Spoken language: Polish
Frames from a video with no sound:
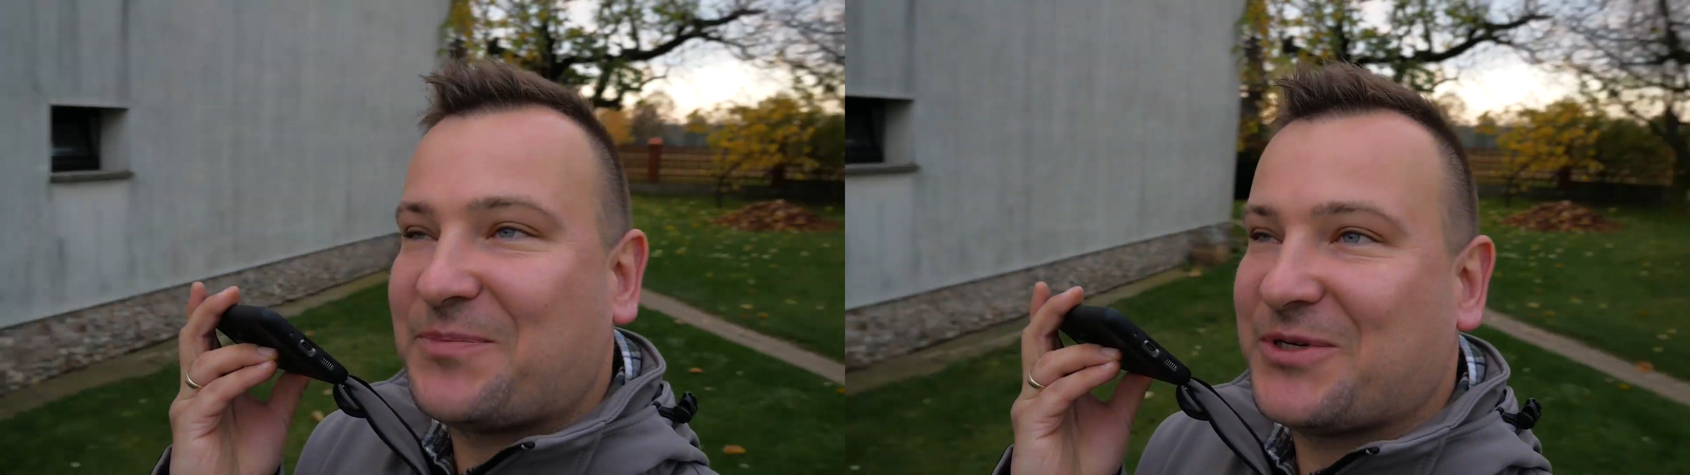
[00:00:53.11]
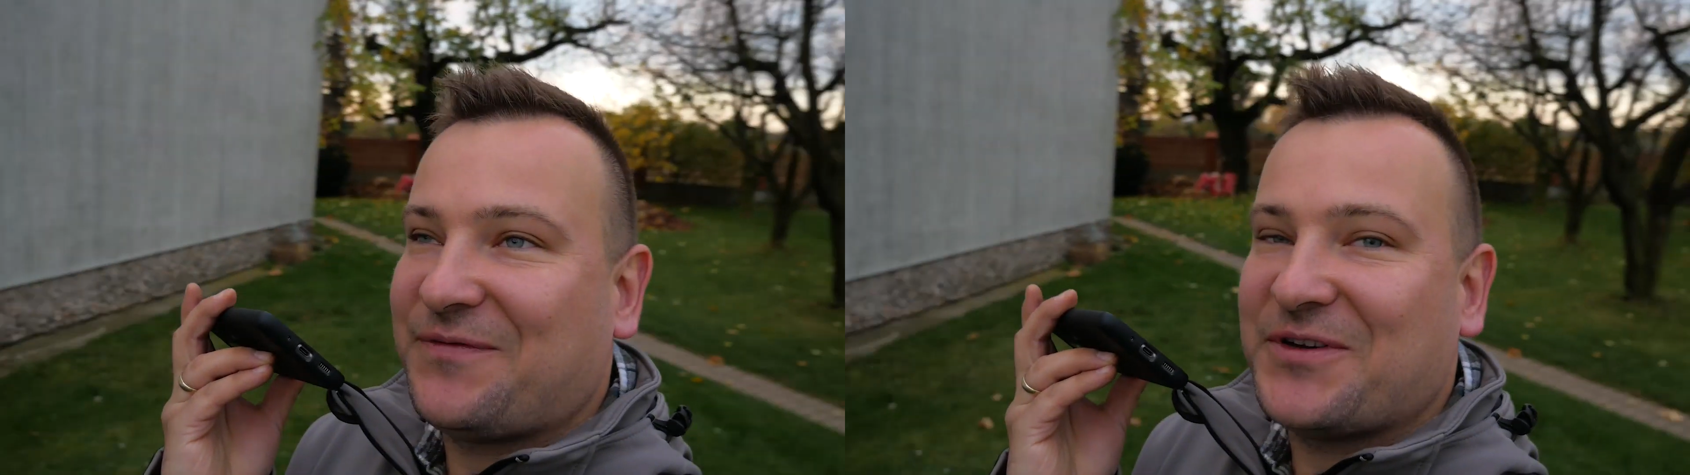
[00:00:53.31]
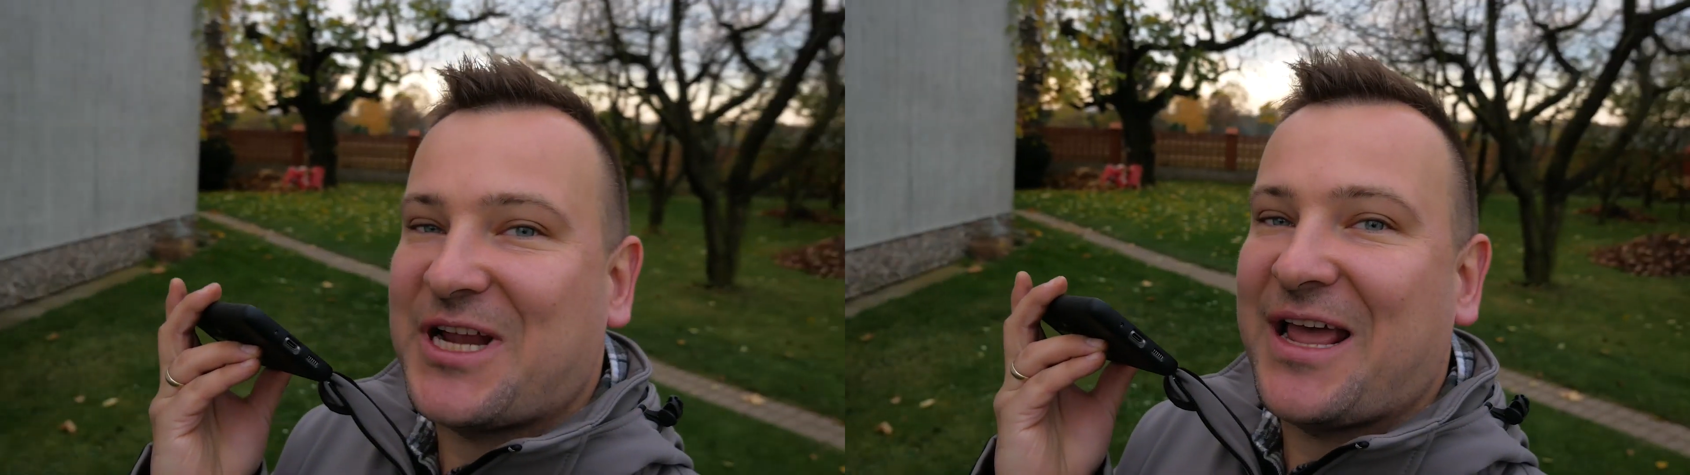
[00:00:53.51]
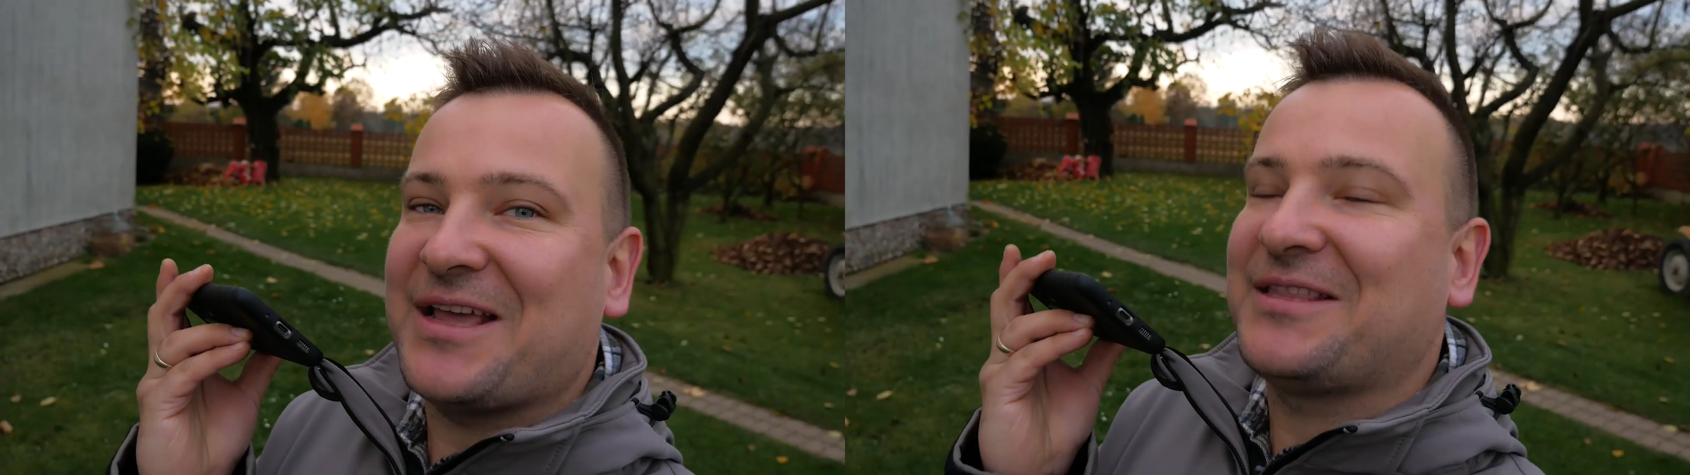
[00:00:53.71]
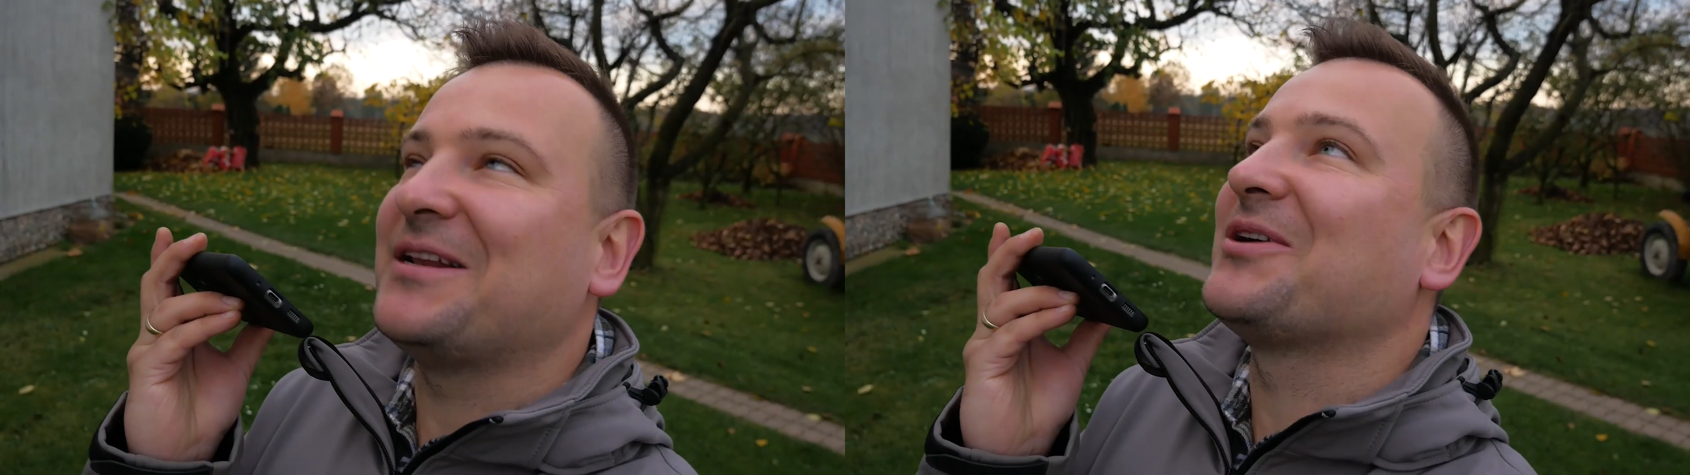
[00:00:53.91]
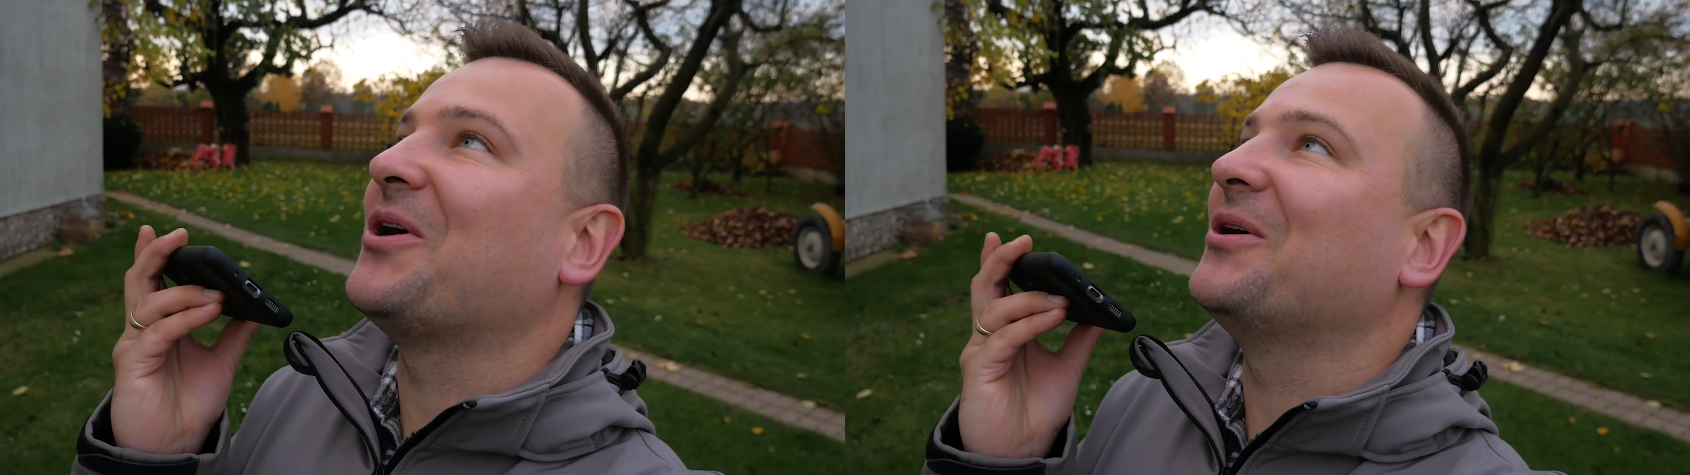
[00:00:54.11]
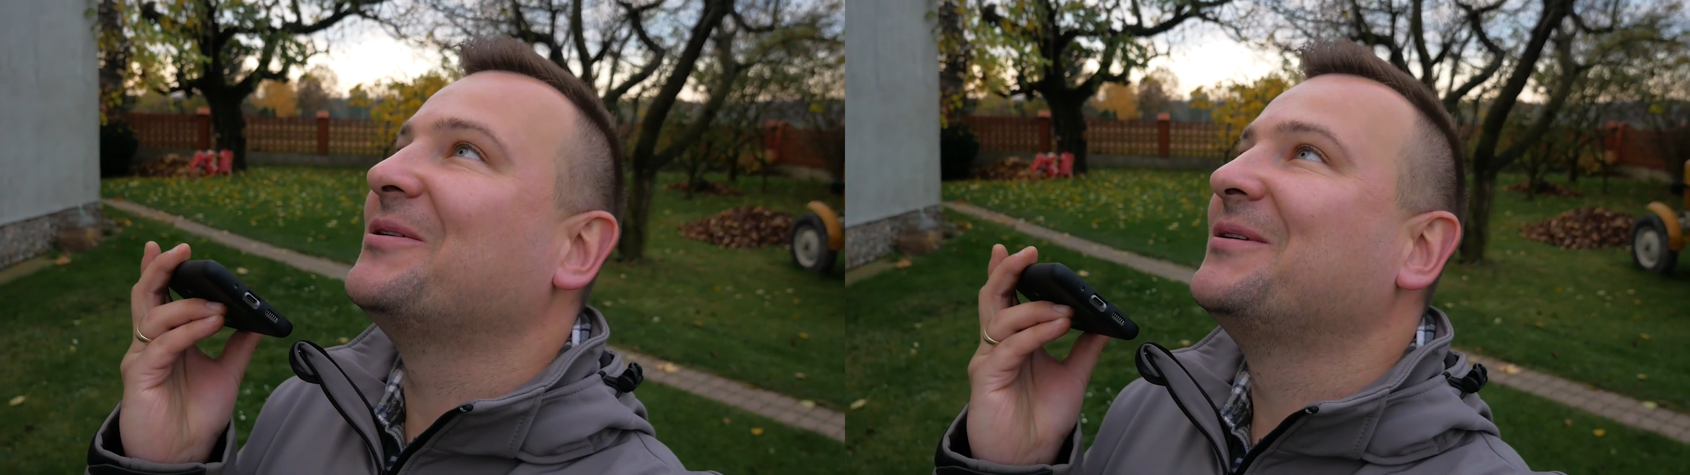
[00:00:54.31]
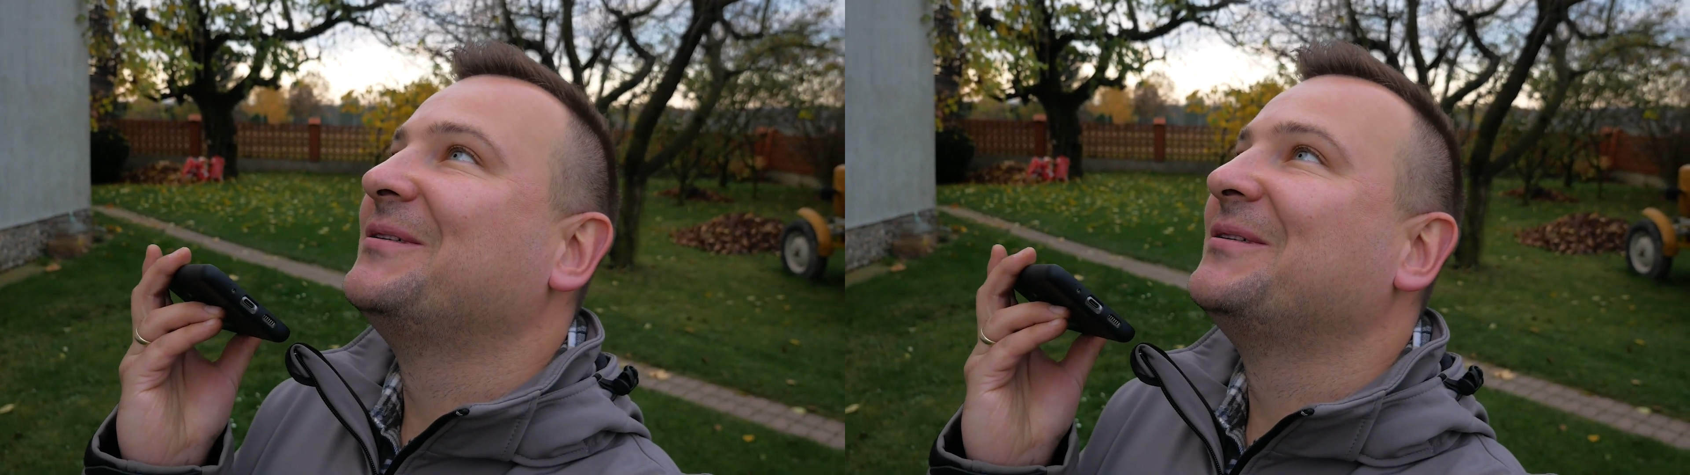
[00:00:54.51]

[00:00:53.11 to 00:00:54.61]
nie przyzwyczajaj tylko.